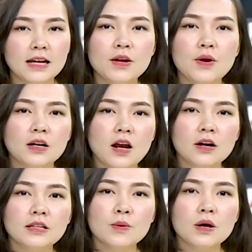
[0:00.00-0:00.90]
Điều đáng
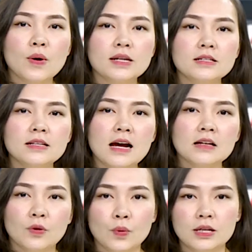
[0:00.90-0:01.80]
nói, theo cơ quan chức
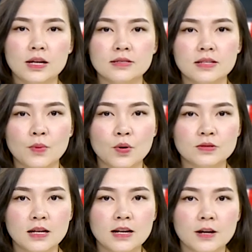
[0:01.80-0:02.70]
năng, nguyên nhân sơ bộ
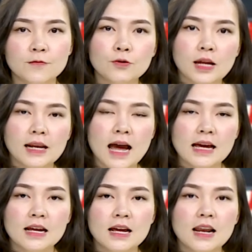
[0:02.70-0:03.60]
dẫn đến vụ tai nạn